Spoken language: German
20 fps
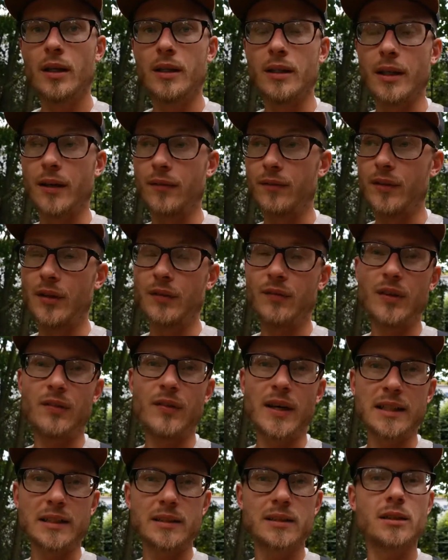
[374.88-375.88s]
Ja, wie, wie
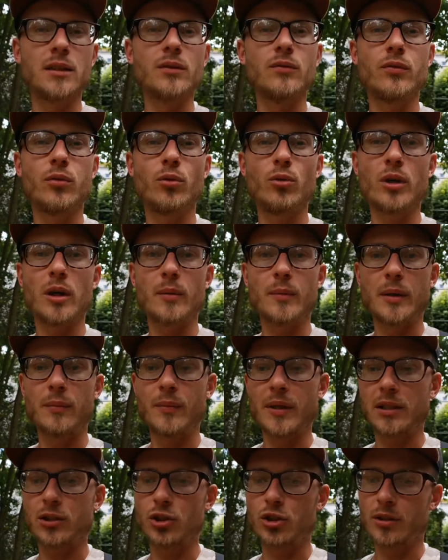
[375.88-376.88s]
war das denn früher bei
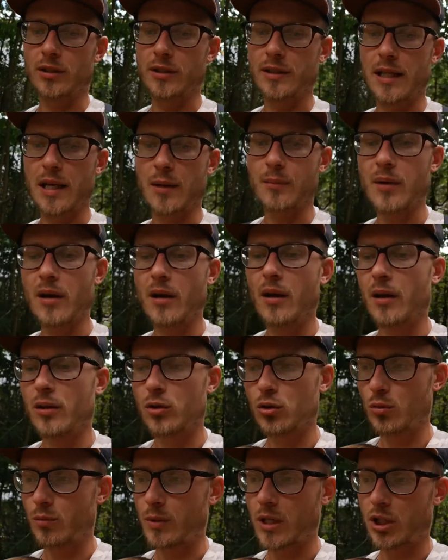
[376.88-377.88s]
Menschen? Es gab
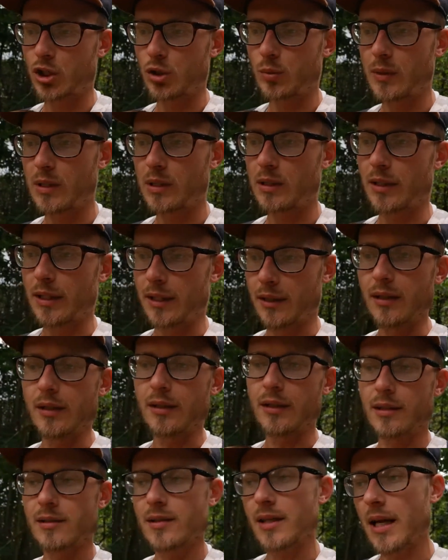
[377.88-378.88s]
zum Beispiel in
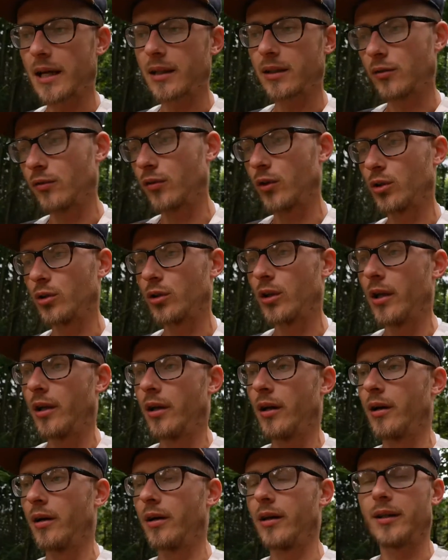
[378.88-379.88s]
der Zeit von
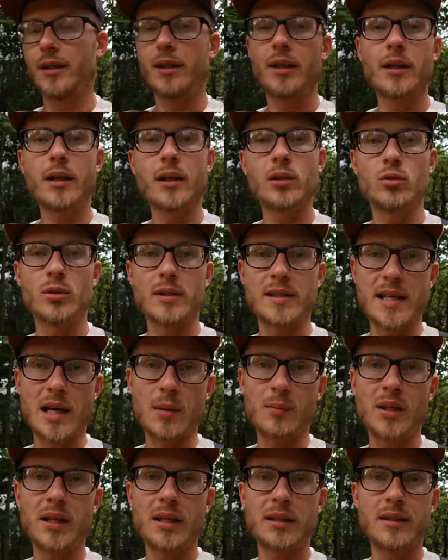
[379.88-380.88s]
äh, Jägern und
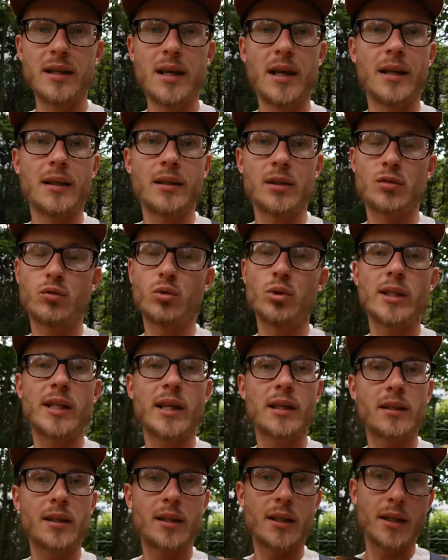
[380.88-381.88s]
Sammlern. Es wurde
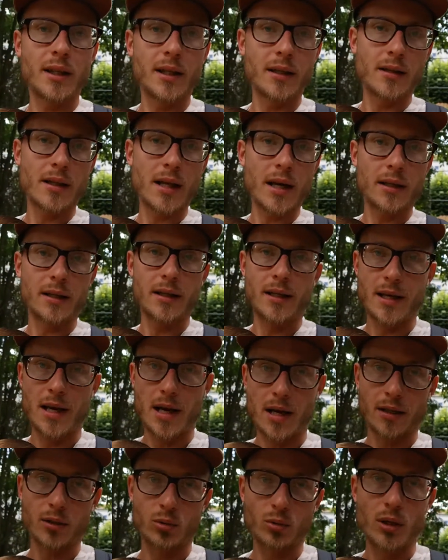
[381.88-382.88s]
ja nicht jeden Tag
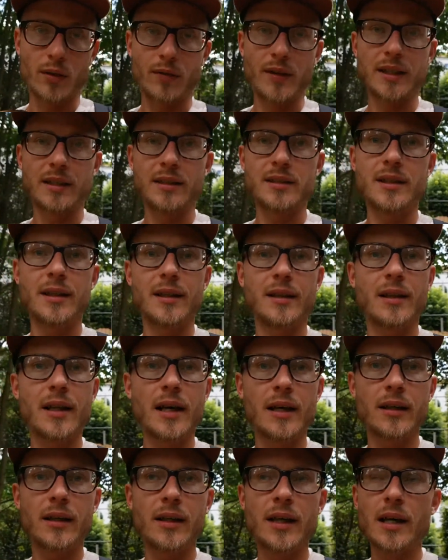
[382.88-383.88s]
gejagt. Oder wenn es jeden
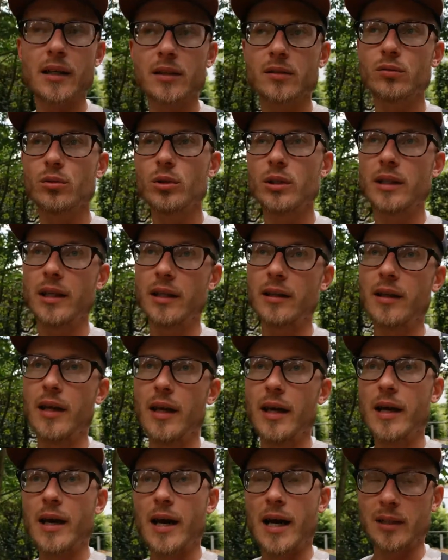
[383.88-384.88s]
Tag gejagt wurde, dann
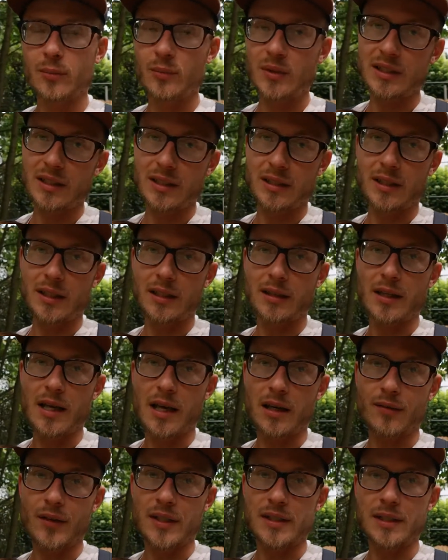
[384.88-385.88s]
hat man nicht jeden
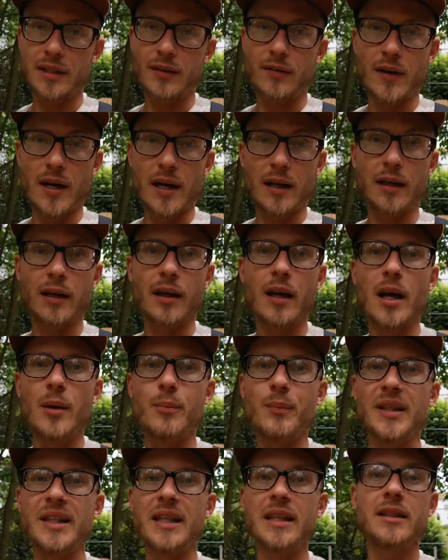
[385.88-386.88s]
Tag was gefangen.
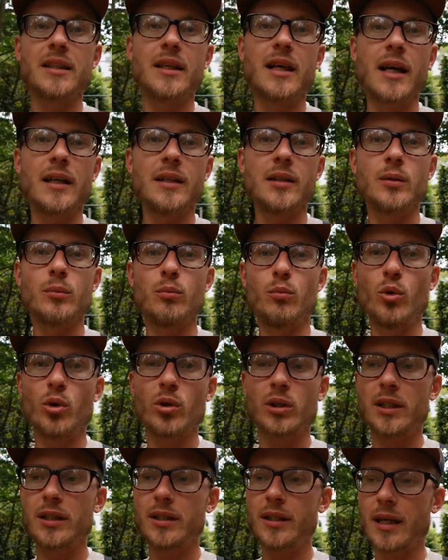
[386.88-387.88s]
Man hatte keine
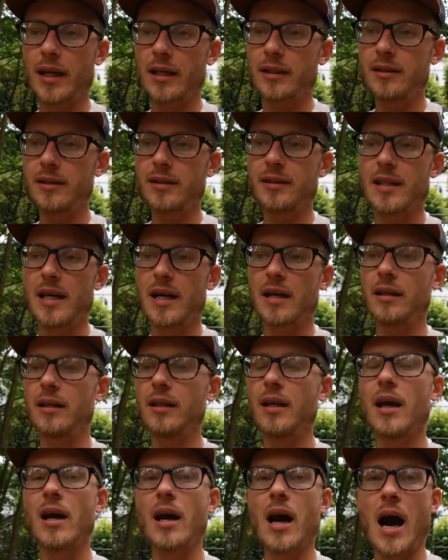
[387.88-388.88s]
Möglichkeiten, die Sachen
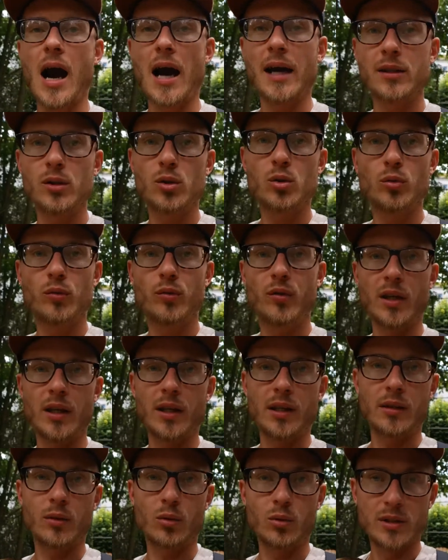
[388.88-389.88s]

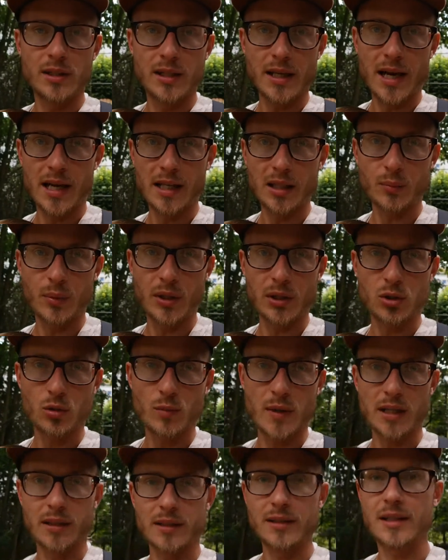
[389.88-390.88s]
einzufrieren und sie haltbar zu
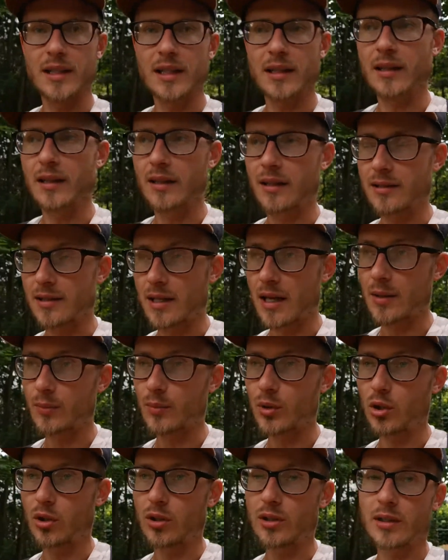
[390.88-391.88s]
machen. Das, hat, das
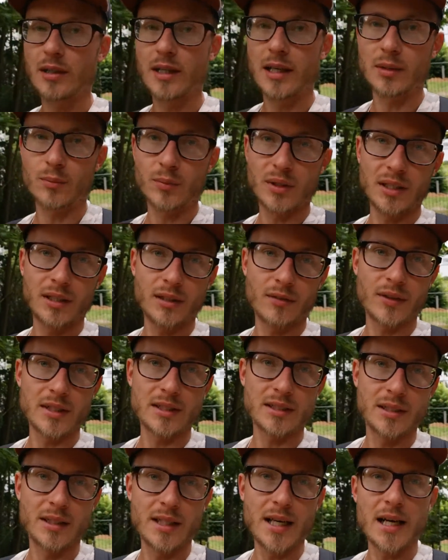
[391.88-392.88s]
bedeutet, hat man
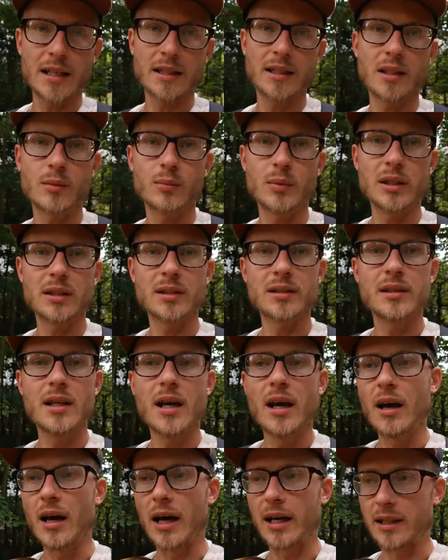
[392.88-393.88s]
irgendwas gejagt, hat man das
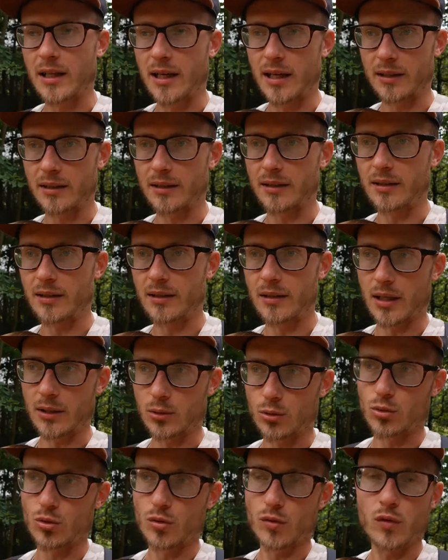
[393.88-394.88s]
an,
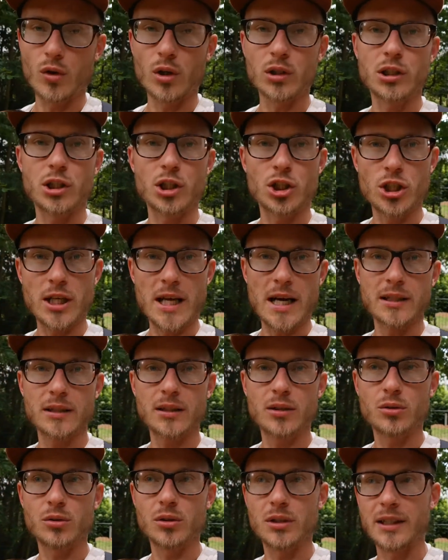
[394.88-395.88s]
also sofort
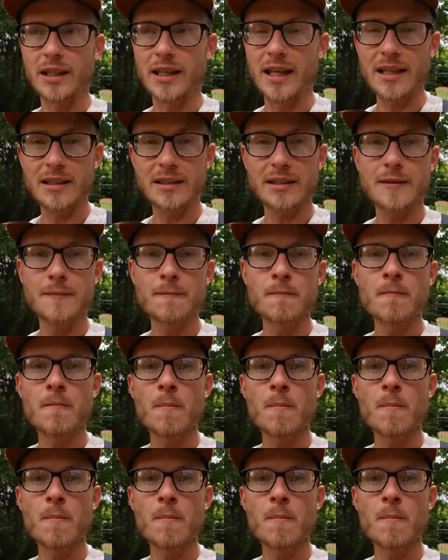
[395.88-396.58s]
geschlachtet und gegessen.